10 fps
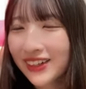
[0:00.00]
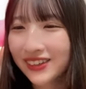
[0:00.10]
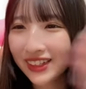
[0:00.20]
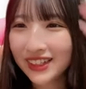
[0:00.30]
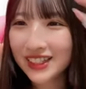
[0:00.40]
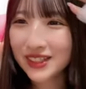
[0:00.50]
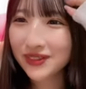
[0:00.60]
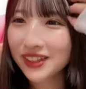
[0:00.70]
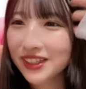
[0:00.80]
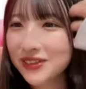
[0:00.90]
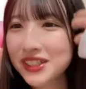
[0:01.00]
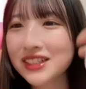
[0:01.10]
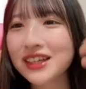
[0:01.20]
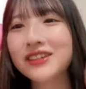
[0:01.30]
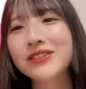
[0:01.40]
俺が一番楽しん
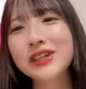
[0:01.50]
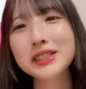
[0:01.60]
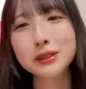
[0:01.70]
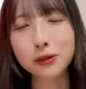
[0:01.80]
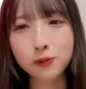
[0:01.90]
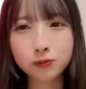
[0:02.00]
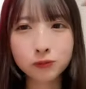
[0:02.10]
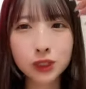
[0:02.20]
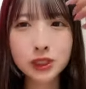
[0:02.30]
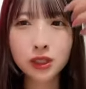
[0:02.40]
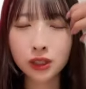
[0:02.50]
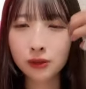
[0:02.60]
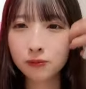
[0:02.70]
ないとおかしいだろ確かに